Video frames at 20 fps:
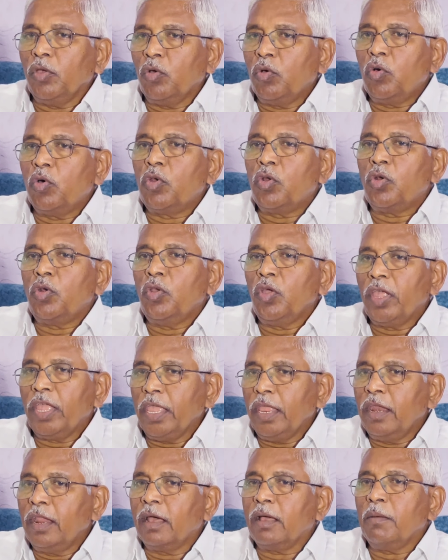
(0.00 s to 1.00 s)
ఇంకో రెండు
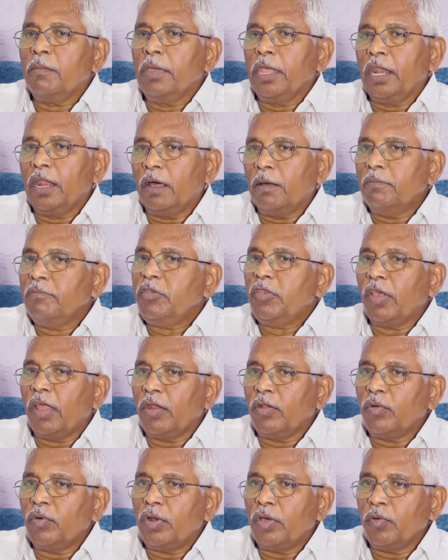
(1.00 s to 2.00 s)
కీలకమైన
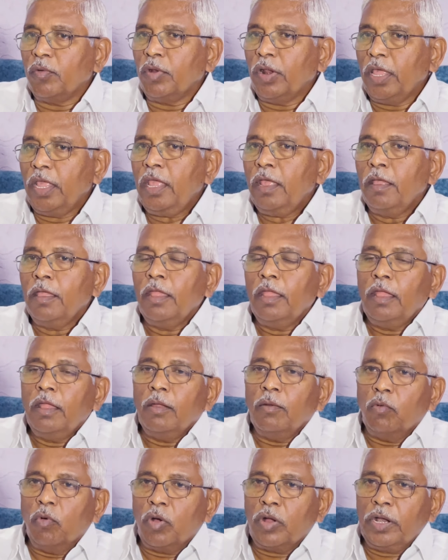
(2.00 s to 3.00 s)
అంశాలు కూడా ఉన్నాయి
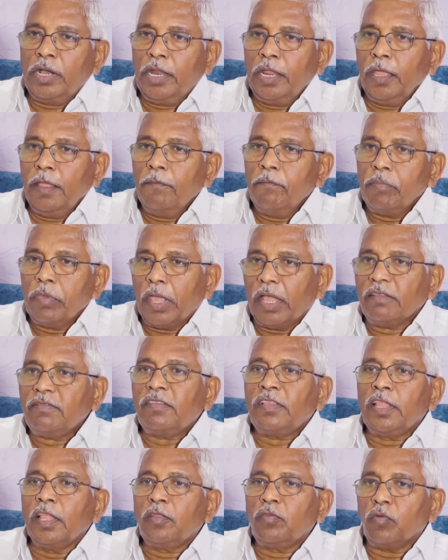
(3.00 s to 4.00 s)
ఒకటి
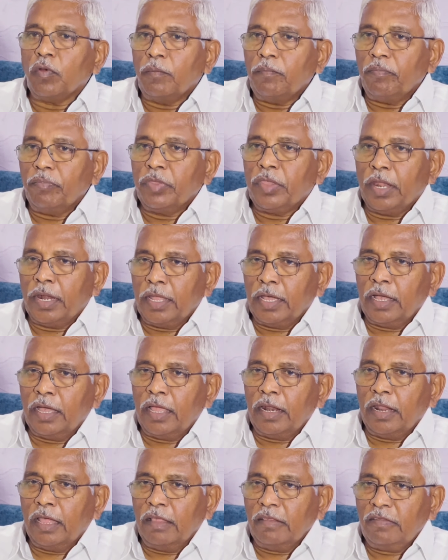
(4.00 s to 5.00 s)
అస్తిత్వం
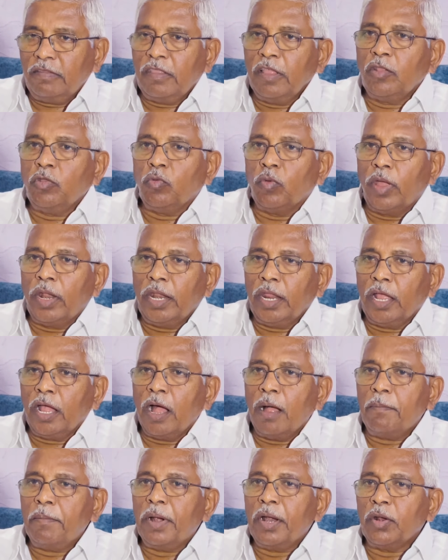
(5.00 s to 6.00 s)
తెలంగాణ అస్తిత్వాన్ని
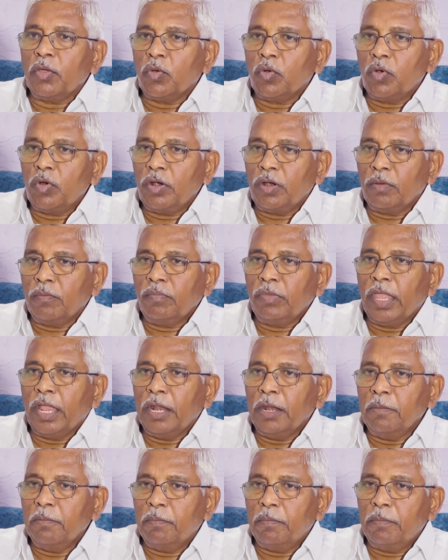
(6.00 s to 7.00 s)
కాపాడుకోవటం
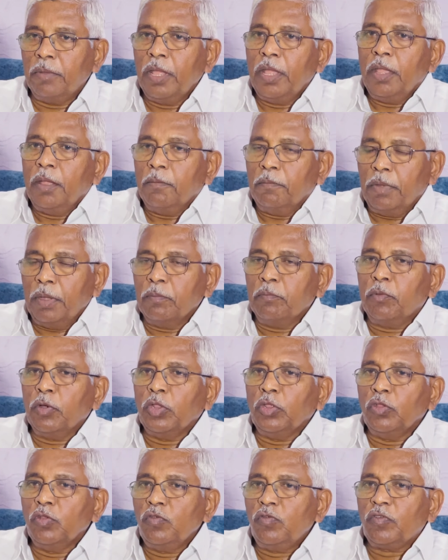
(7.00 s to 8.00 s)
దాన్ని
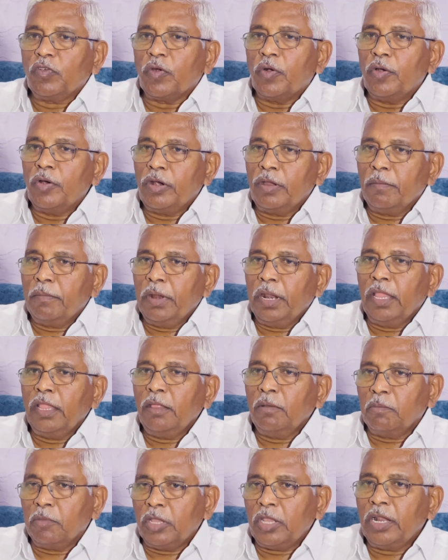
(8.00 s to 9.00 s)
పెంపొందించుకోవటం
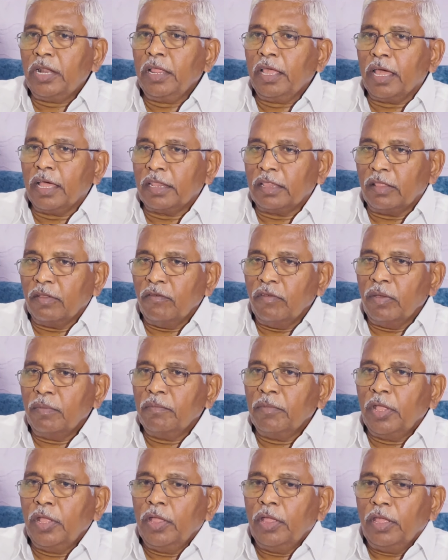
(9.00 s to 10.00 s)
అనేది మొదటి
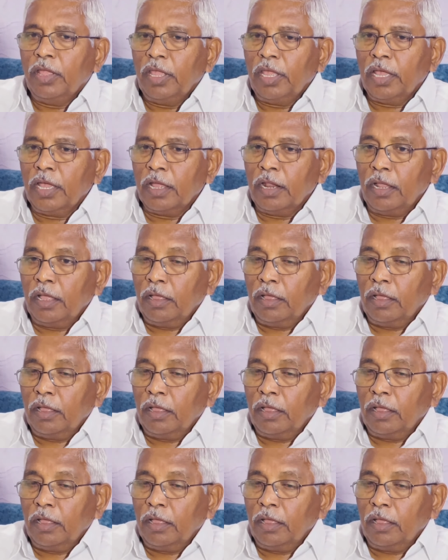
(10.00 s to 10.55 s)
కర్తవ్యం ఇక